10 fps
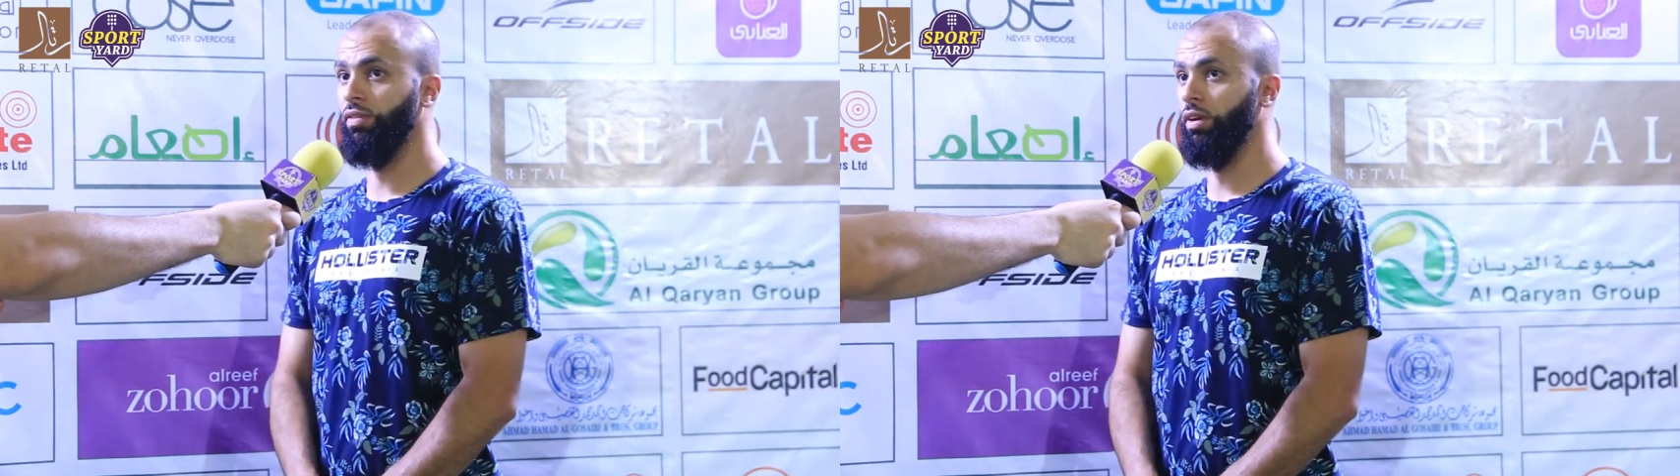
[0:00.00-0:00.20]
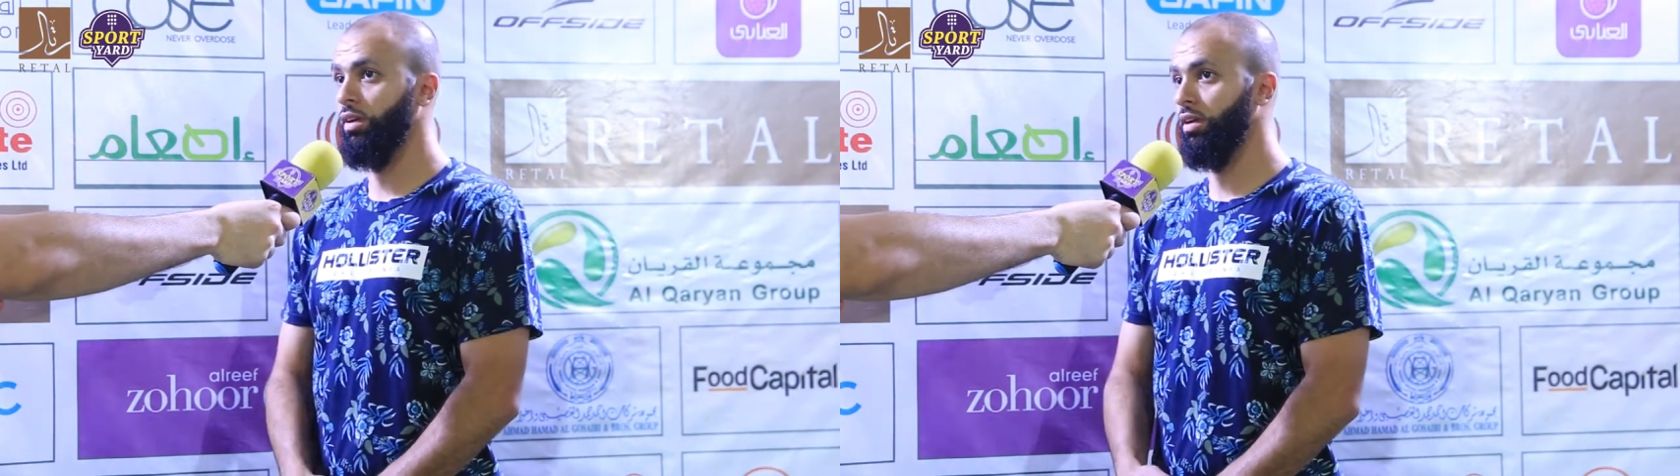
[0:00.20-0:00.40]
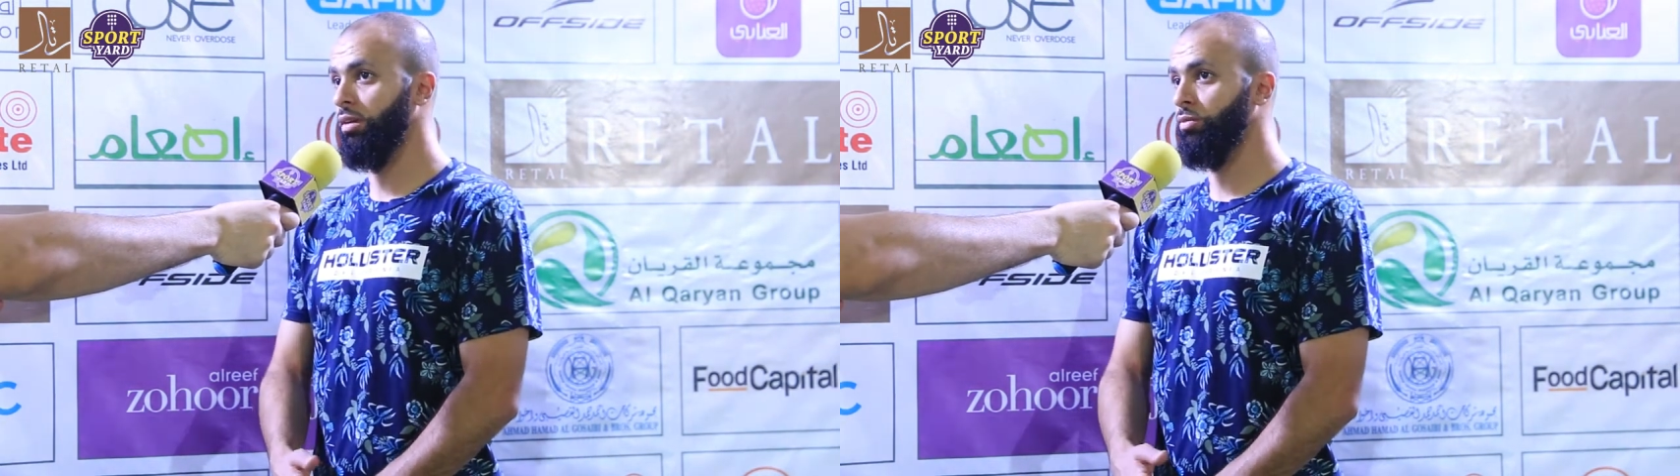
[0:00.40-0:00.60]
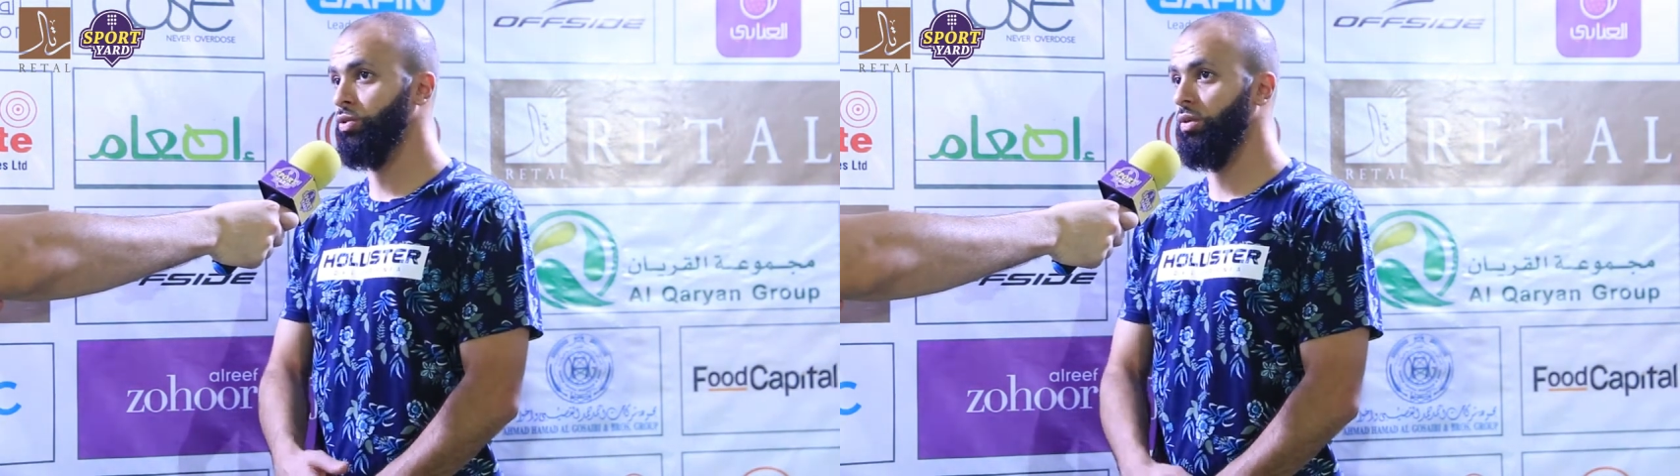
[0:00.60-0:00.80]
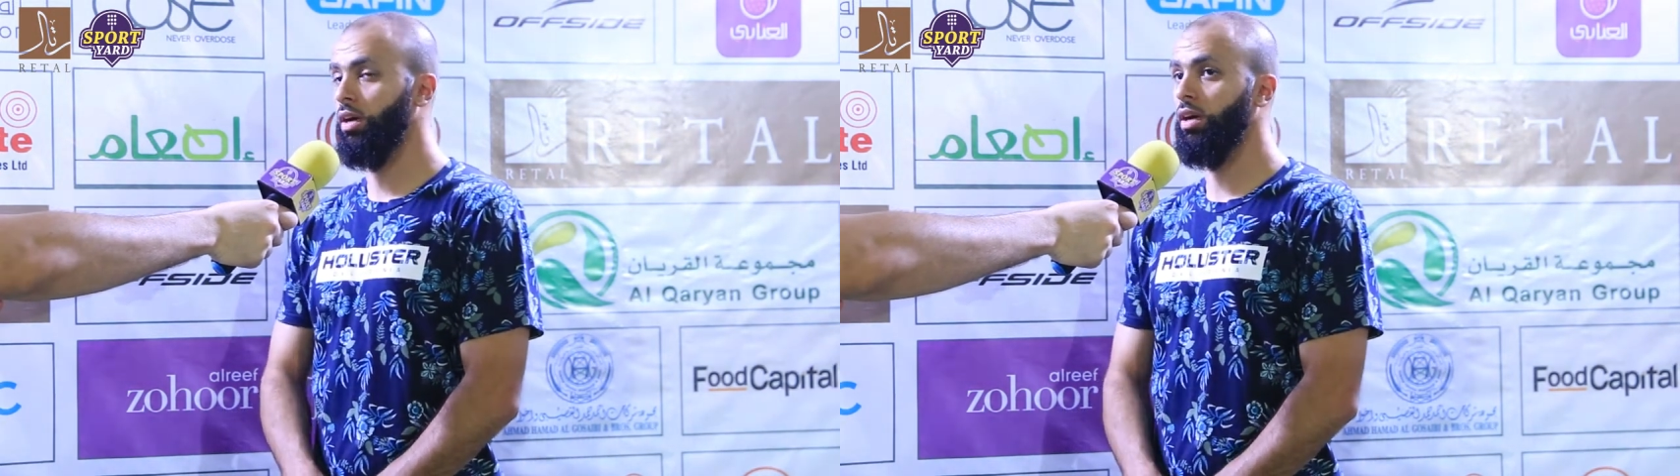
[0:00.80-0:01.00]
في
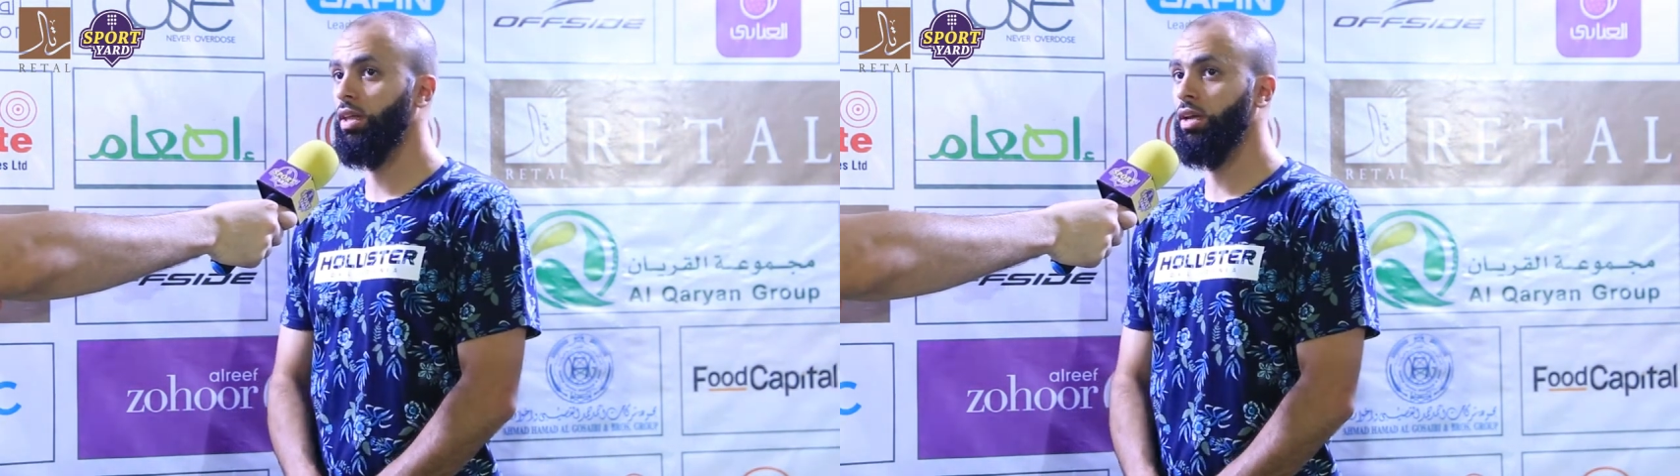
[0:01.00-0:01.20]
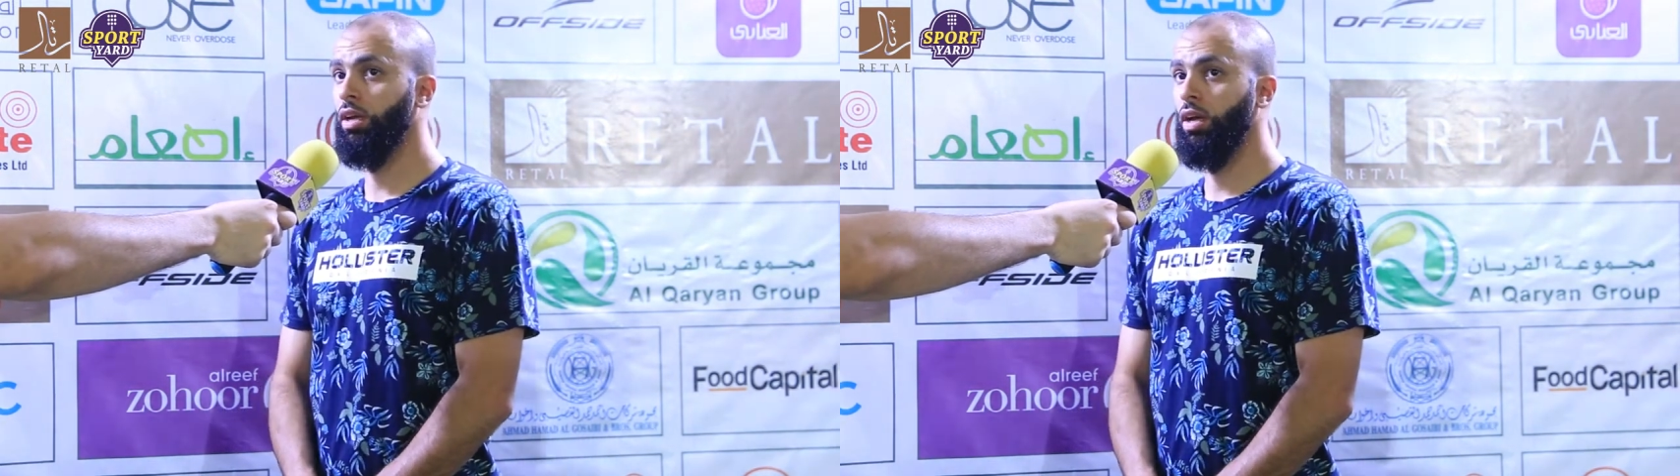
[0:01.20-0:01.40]
البطوله هذه